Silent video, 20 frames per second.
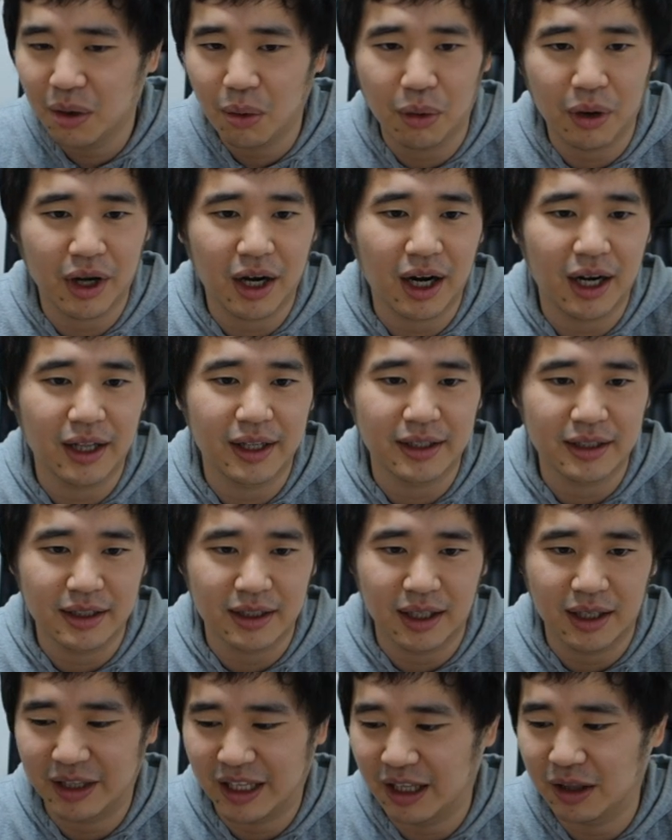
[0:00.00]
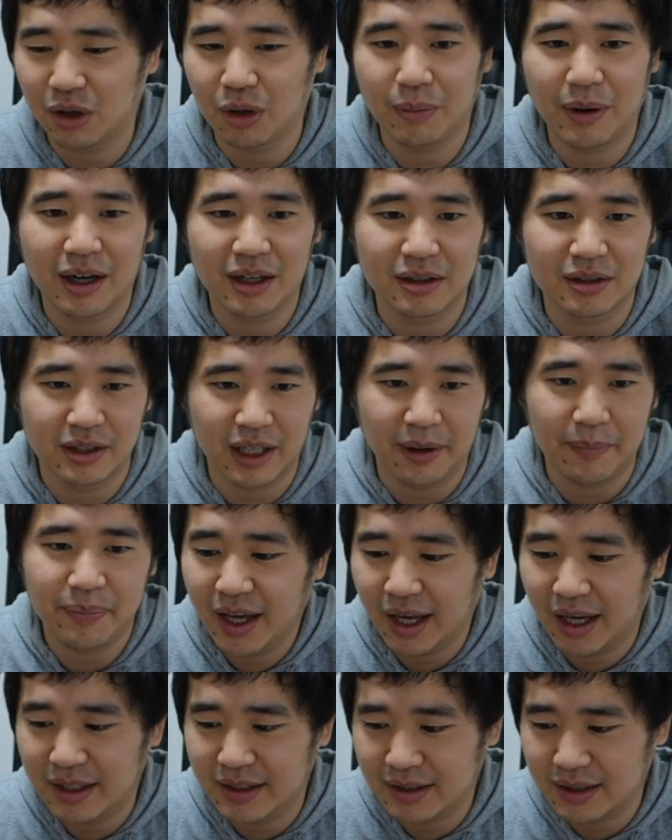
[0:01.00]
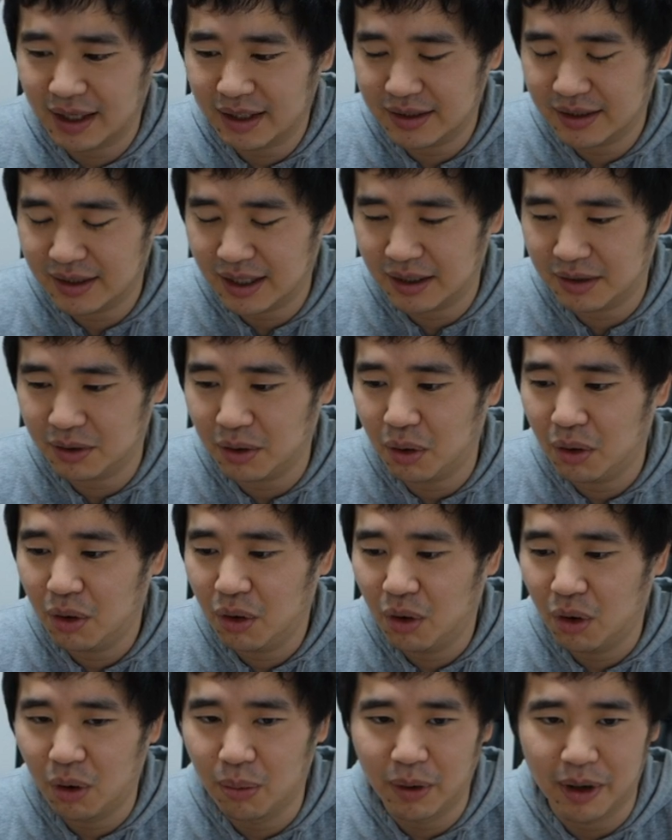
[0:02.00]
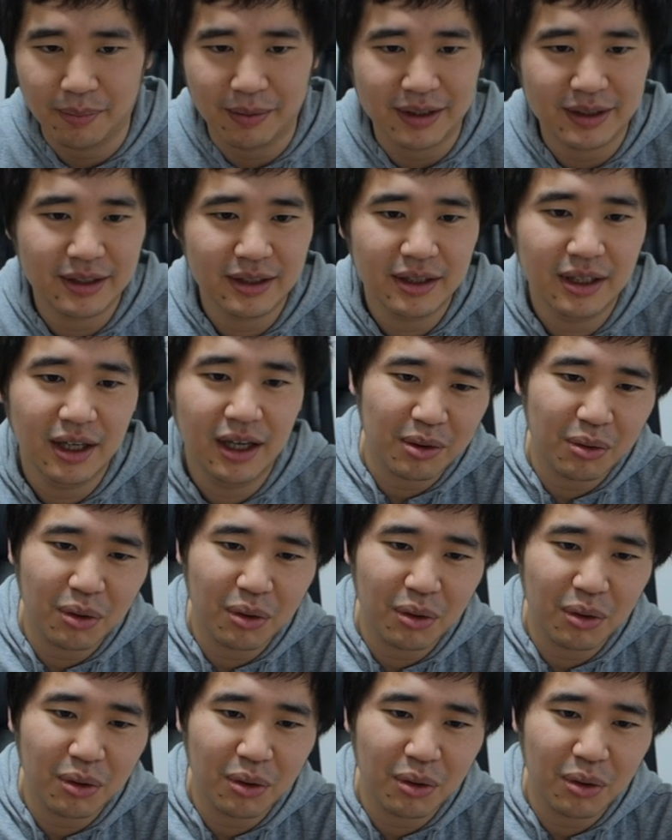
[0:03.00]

これからですね、ネットバンクで返済したいと思います。